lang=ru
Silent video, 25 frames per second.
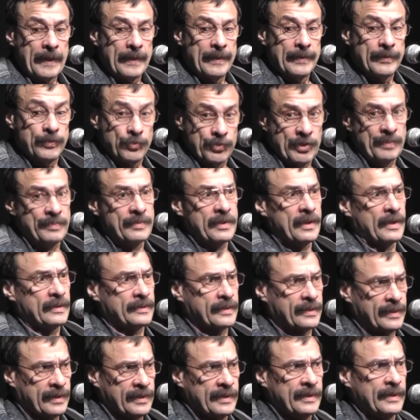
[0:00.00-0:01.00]
ну, тем не менее,
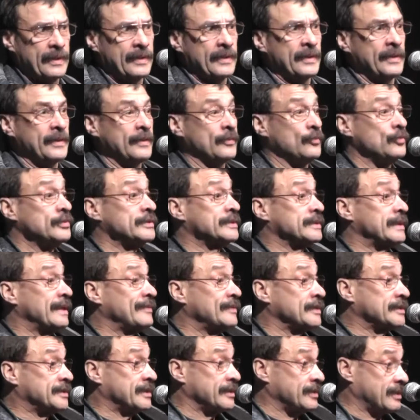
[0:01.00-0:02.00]
открыли, и он
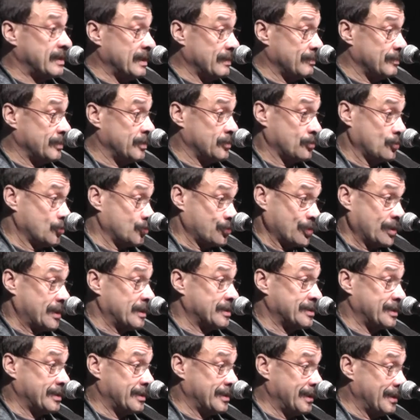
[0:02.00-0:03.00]
славился тем, не то, что
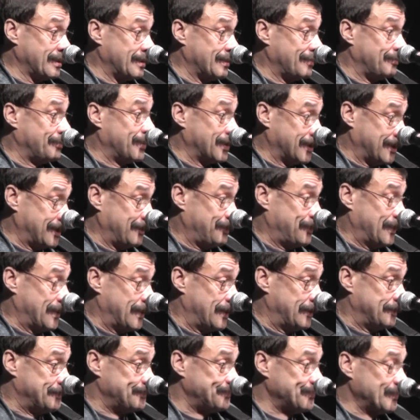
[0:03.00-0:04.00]
каждый день там барды
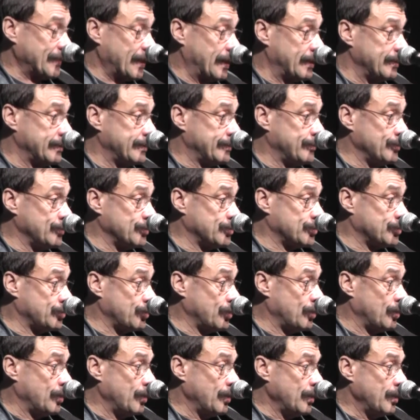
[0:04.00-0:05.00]
пели, а то,
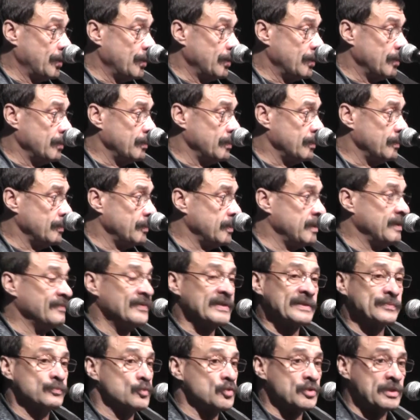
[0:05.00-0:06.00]
что
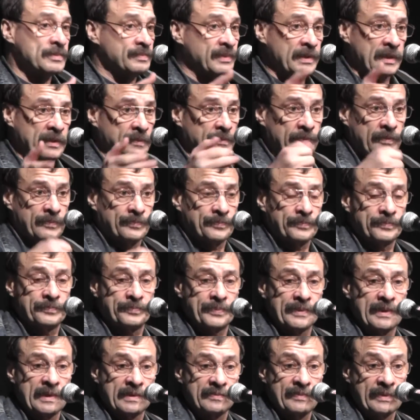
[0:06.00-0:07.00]
невозможно было
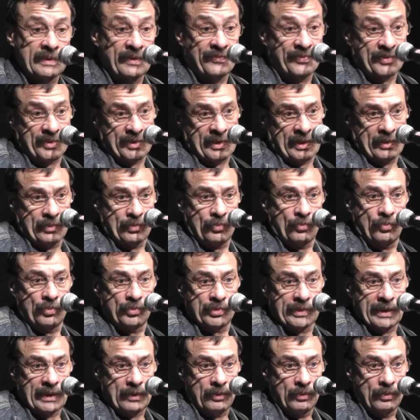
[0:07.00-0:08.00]
подозвать официантку к
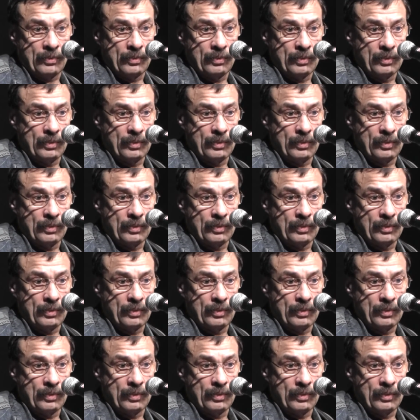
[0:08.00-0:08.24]
столу.